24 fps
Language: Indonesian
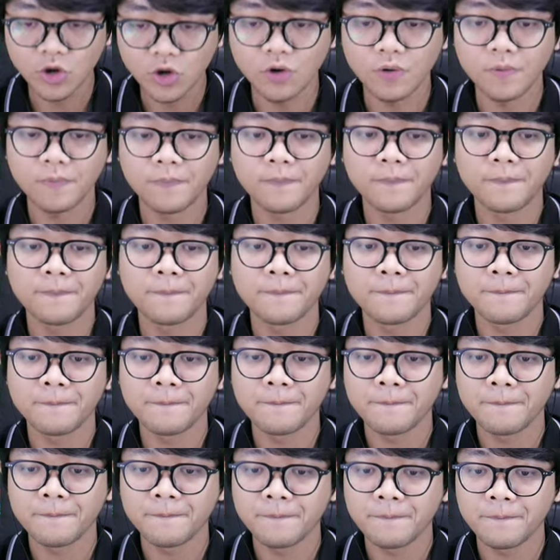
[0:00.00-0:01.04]
Yuk.
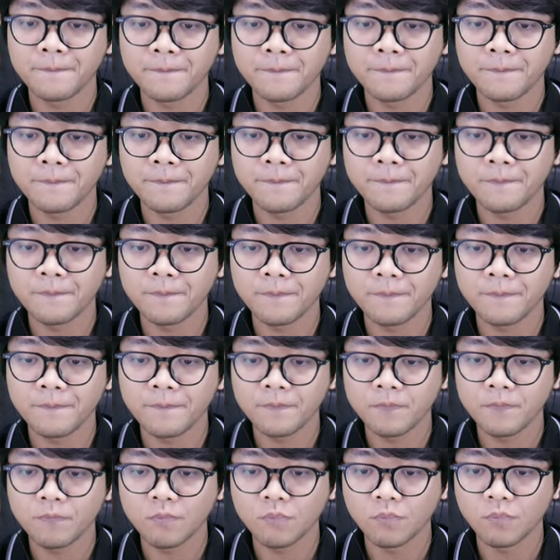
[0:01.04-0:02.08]
Fire.
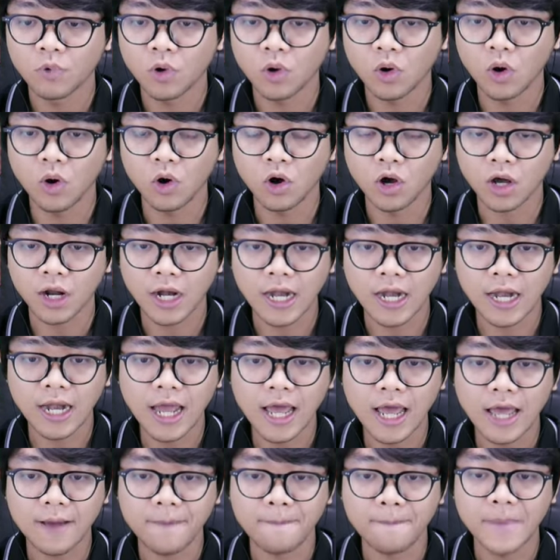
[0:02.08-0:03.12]
Nice.
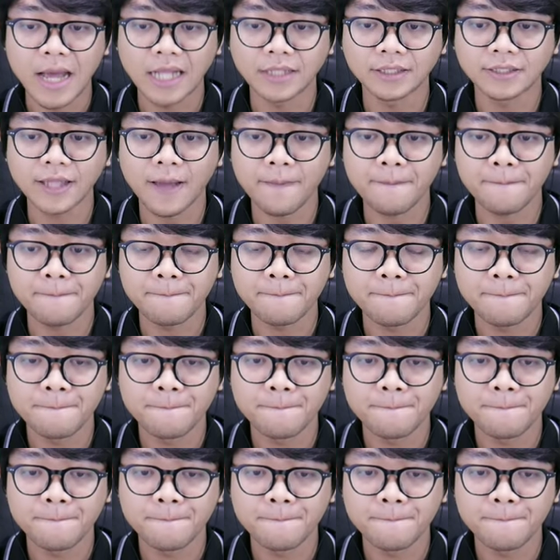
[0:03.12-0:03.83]
Kena. Mantap.